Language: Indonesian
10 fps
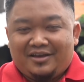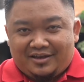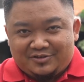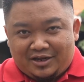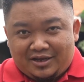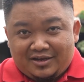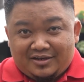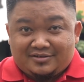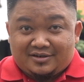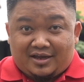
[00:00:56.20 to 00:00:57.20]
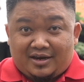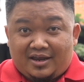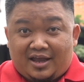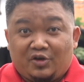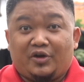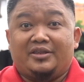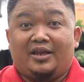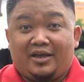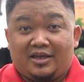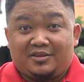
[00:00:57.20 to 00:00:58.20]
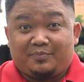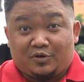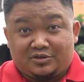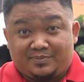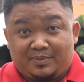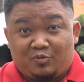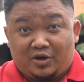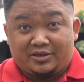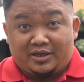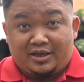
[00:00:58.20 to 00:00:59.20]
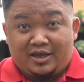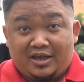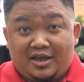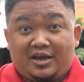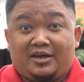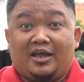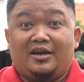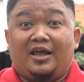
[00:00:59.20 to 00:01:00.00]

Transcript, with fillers: ya sudah, sekarang ayo kita lihat proses pembuatannya dan